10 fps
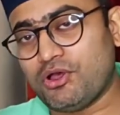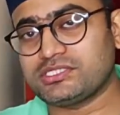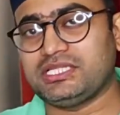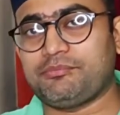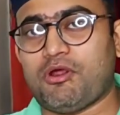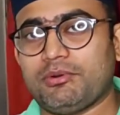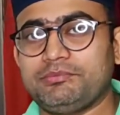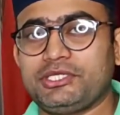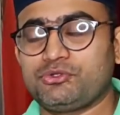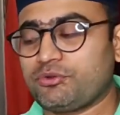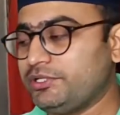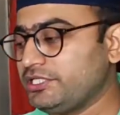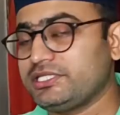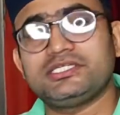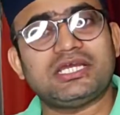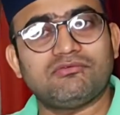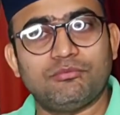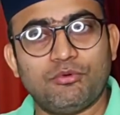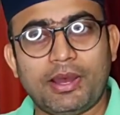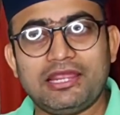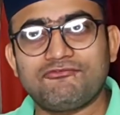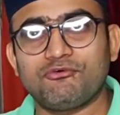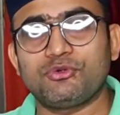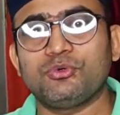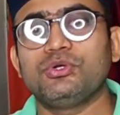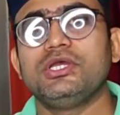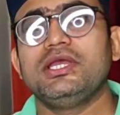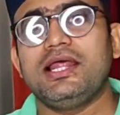बहुत ज़्यादा प्रॉब्लम देखने को मिलती थी चाहे वो मोबाइल फ़ोन हो